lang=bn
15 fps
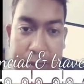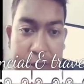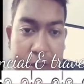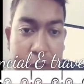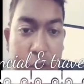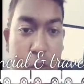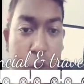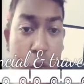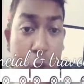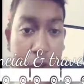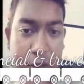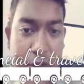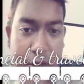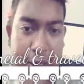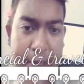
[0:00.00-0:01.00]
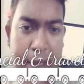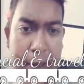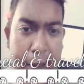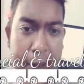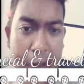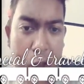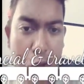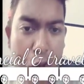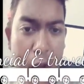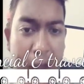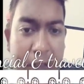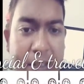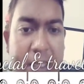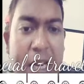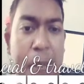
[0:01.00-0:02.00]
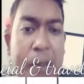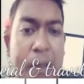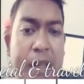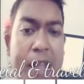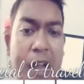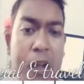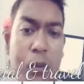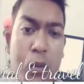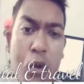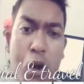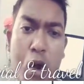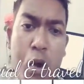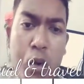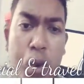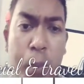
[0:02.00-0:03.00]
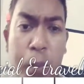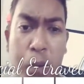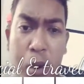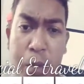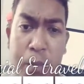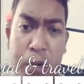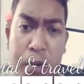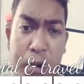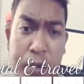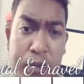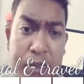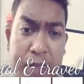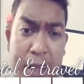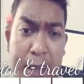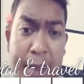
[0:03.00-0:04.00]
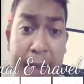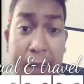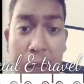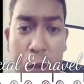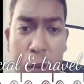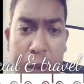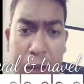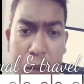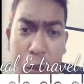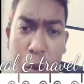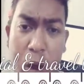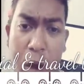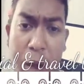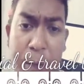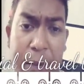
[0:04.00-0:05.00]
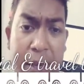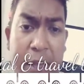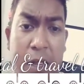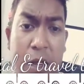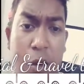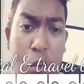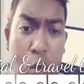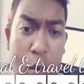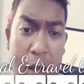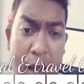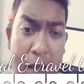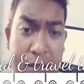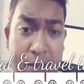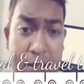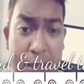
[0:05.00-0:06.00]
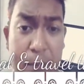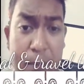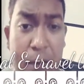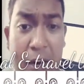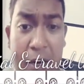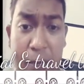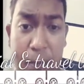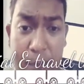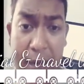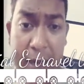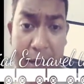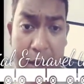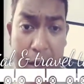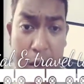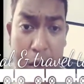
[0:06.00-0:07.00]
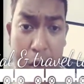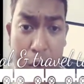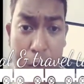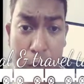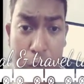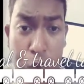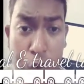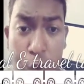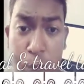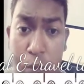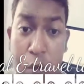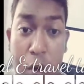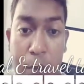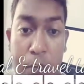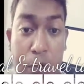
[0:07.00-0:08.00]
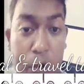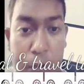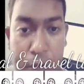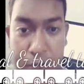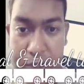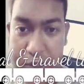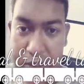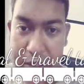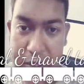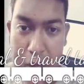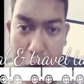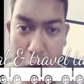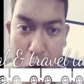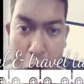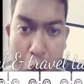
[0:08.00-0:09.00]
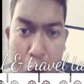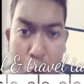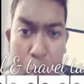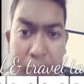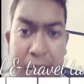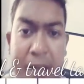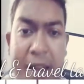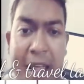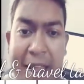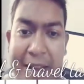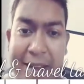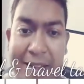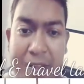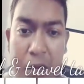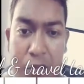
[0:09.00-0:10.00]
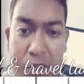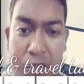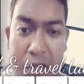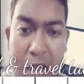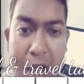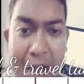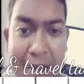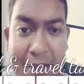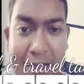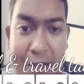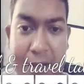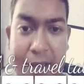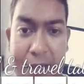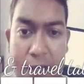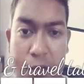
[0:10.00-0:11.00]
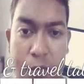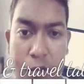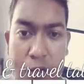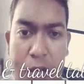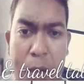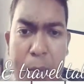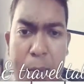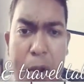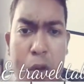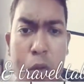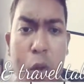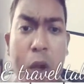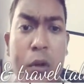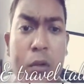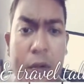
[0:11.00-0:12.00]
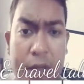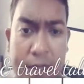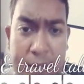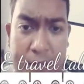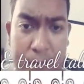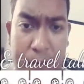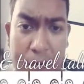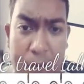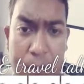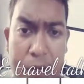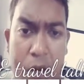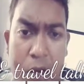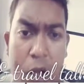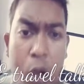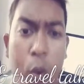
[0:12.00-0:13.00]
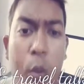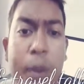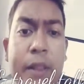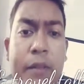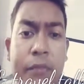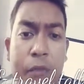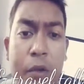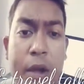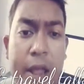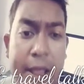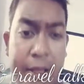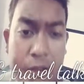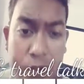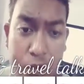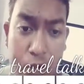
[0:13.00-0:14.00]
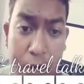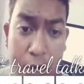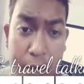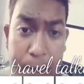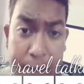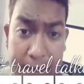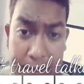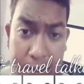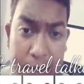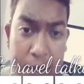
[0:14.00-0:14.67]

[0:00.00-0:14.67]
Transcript: যেহেতু কস্টলি কিন্তু আজকে আমি দেখাবো খুব কম খরচে কি করে গোয়া আপনি ঘুরে আসতে পারবেন খুব কম খরচে সেটা উইদিন এইট থাউজেন্ড আট হাজার টাকার মধ্যে আপনি গোয়া ঘুরে আসতে পারবেন উইথ ফুল এনজয়মেন্ট